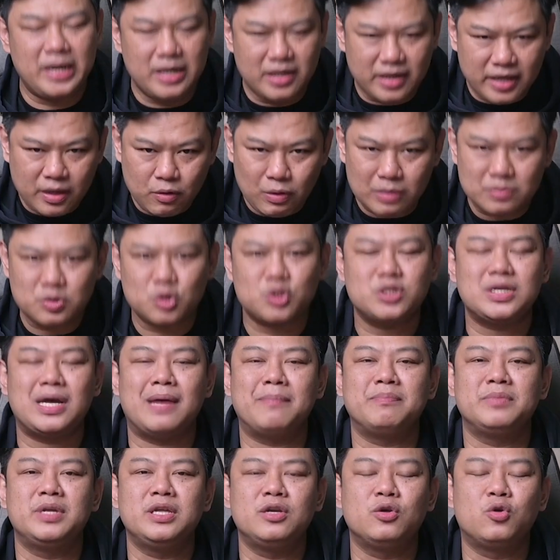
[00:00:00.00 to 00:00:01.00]
เป็นหนึ่งในความทรง
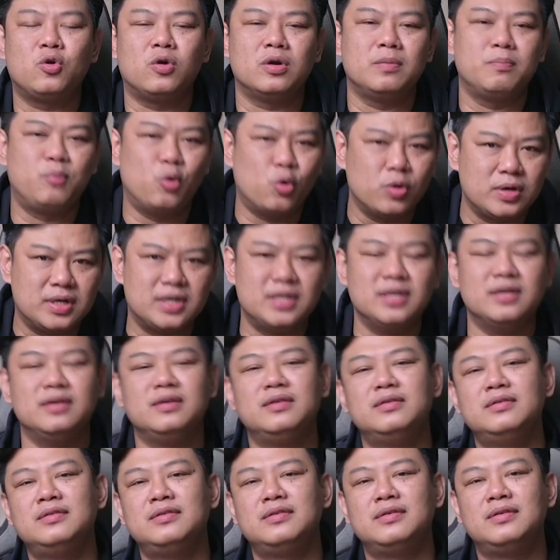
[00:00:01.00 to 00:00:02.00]
จำที่ทุกคนพูดถึ
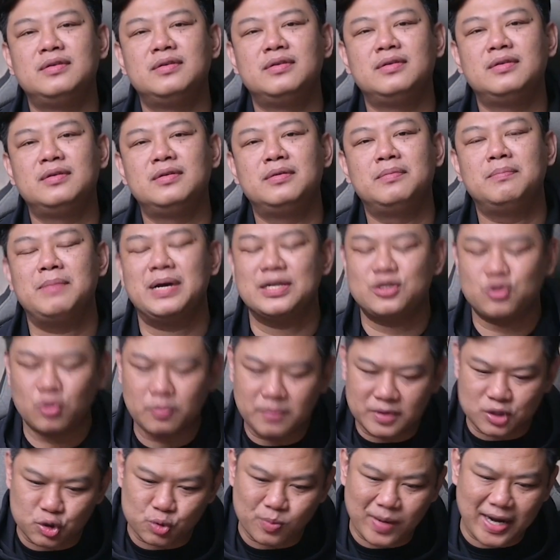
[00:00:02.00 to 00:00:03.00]
งมาจ
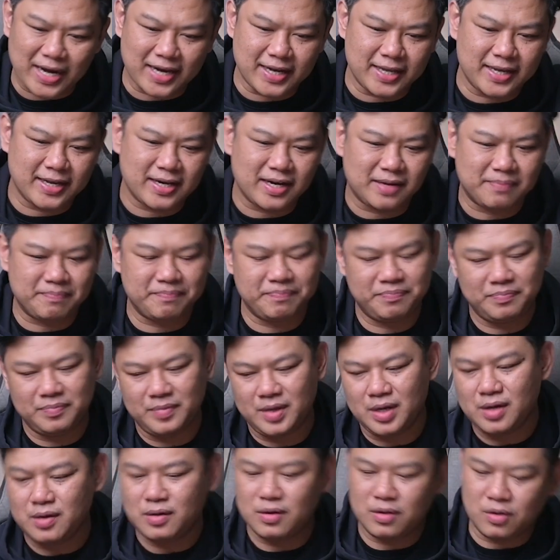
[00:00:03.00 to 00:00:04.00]
นปัจจุบันนี้ครับ
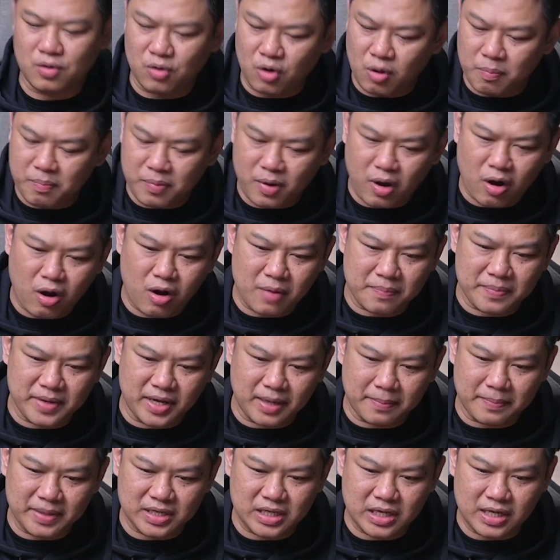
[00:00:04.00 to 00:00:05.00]
ครบรอบ
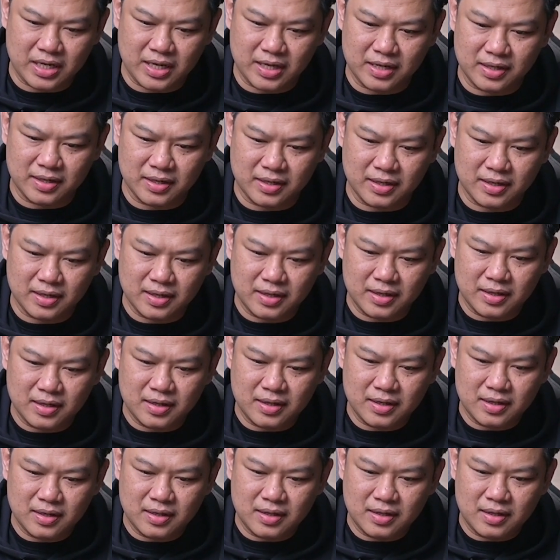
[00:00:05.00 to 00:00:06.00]
หนึ่งปฏิทิน
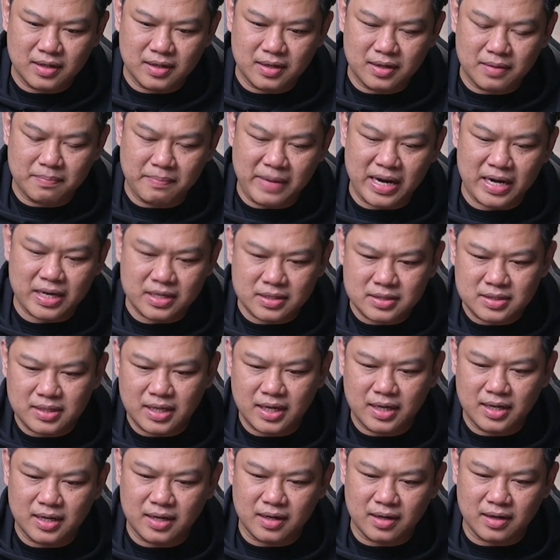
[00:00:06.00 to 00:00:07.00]
แมริส
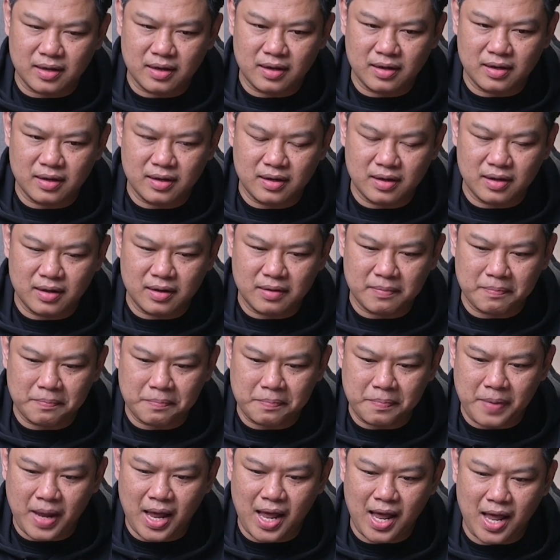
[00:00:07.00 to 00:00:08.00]
เตอร์
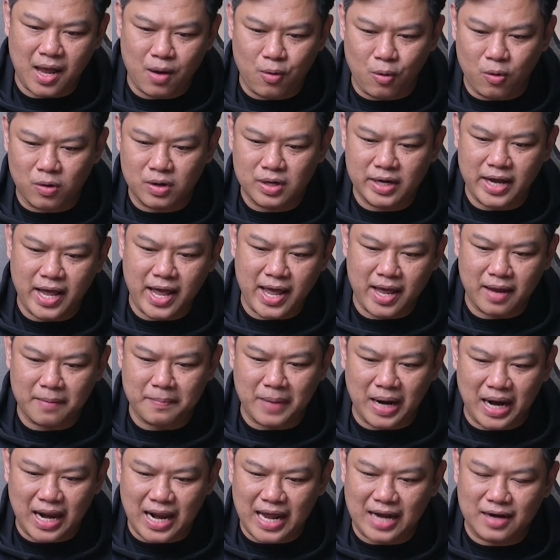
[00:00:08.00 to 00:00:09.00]
พาหงแดง
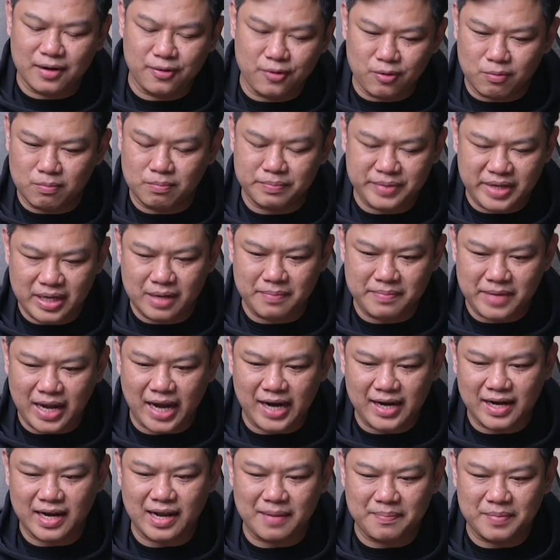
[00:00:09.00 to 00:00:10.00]
พลังหนุ่มทีม
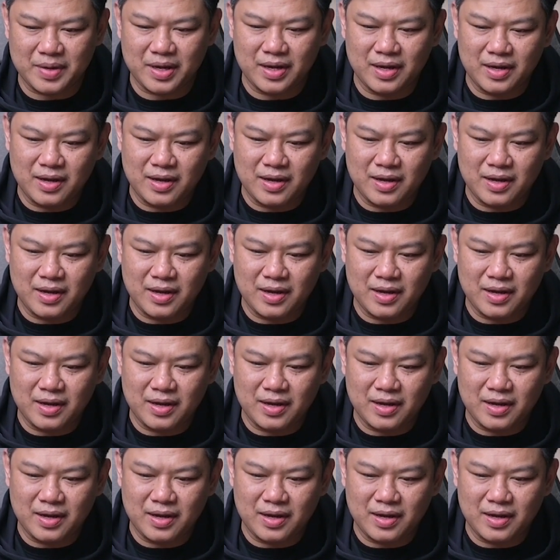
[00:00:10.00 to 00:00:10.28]
นั้นครับ